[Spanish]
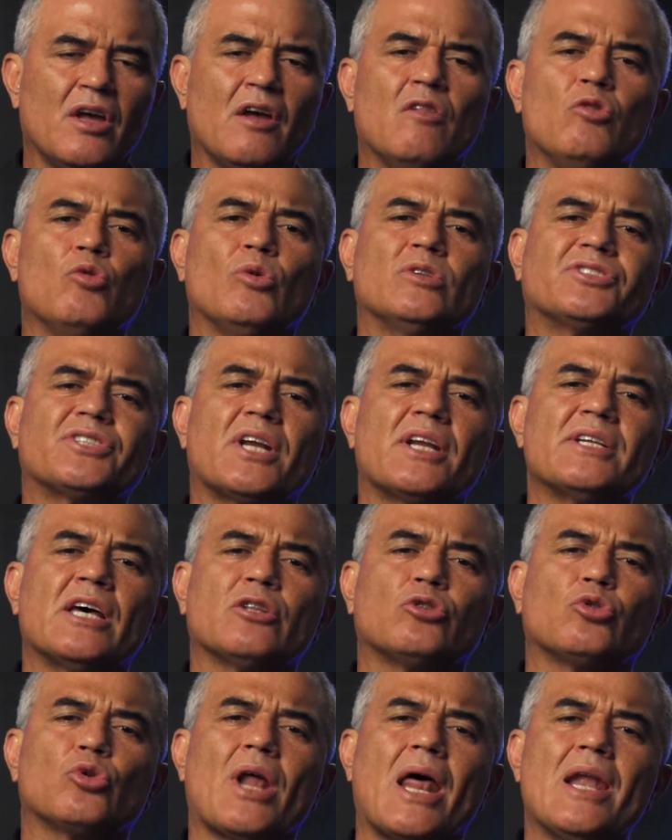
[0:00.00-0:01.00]
Nuestra
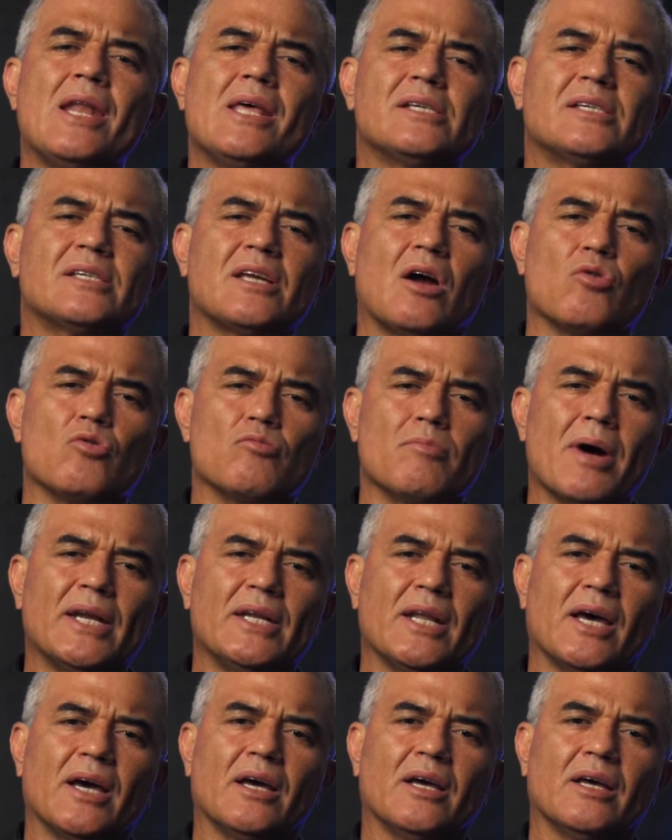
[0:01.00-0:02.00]
naturaleza
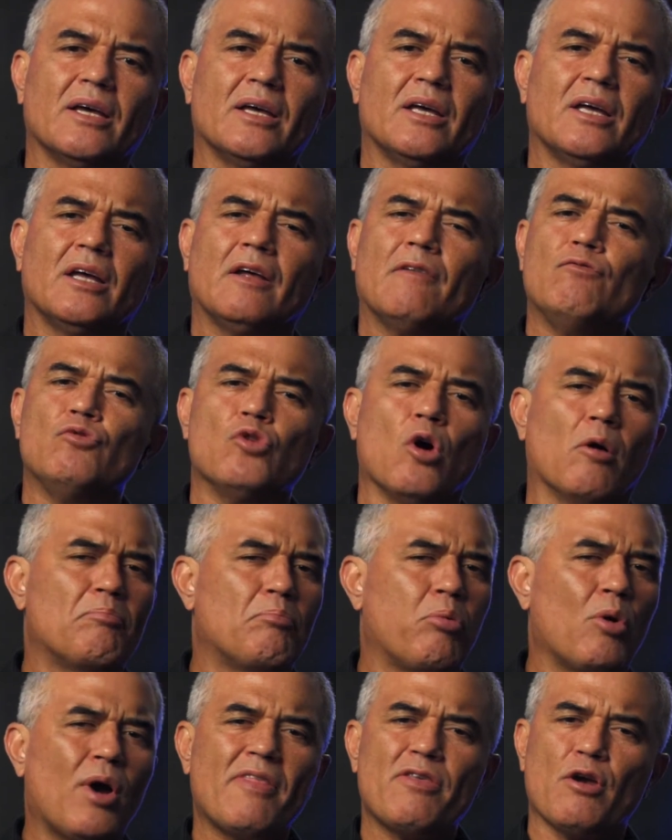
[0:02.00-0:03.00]
humana no
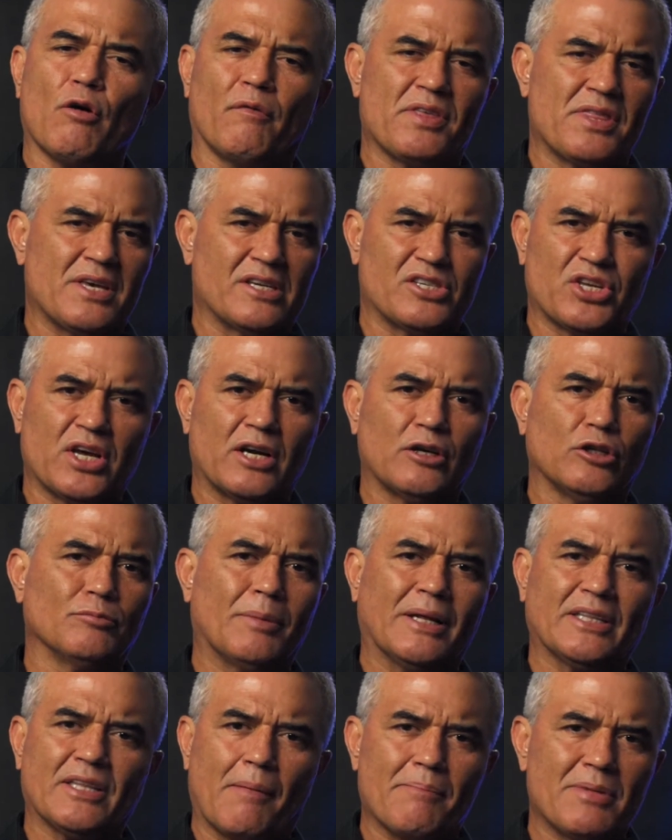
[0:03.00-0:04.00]
puede obedecer los
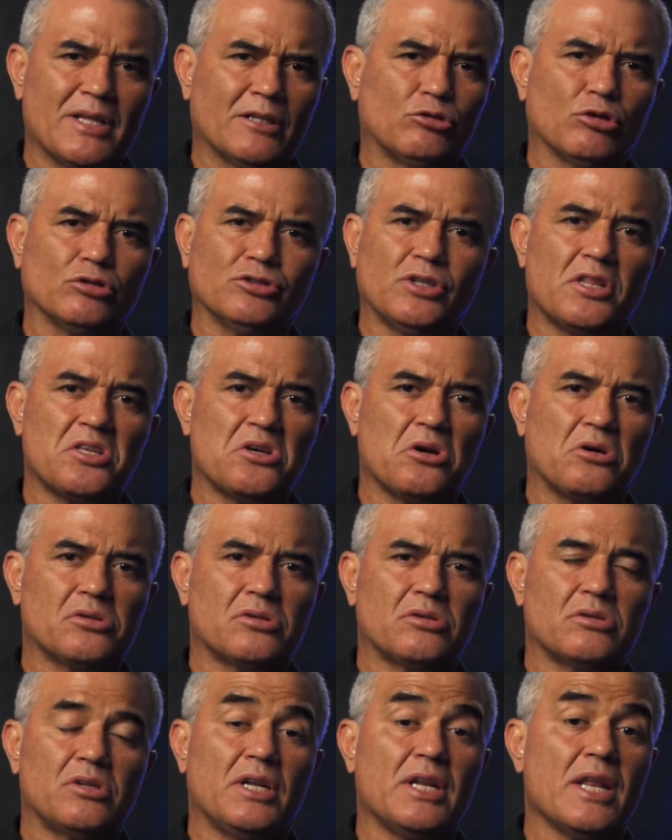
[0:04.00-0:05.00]
mandamientos de
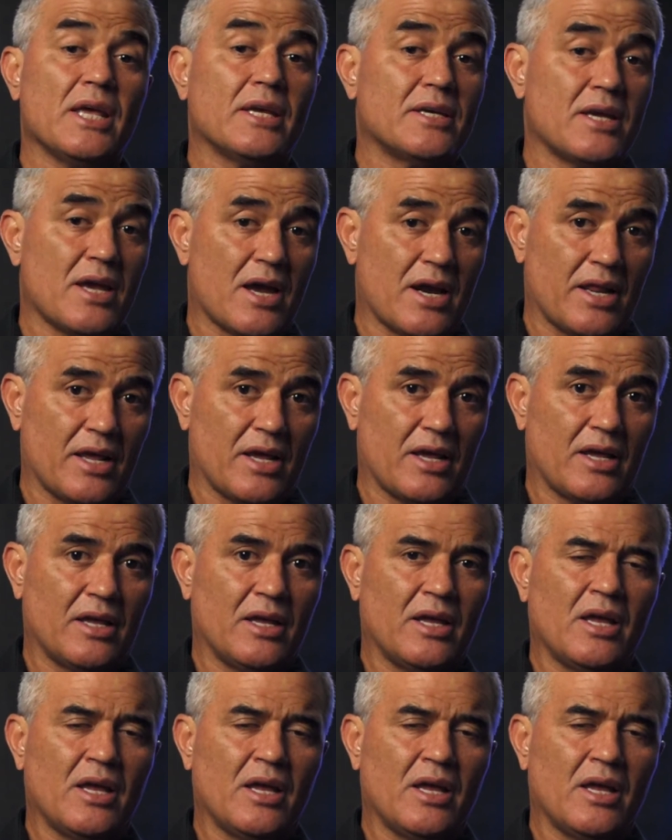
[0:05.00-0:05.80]
Dios ni quiere.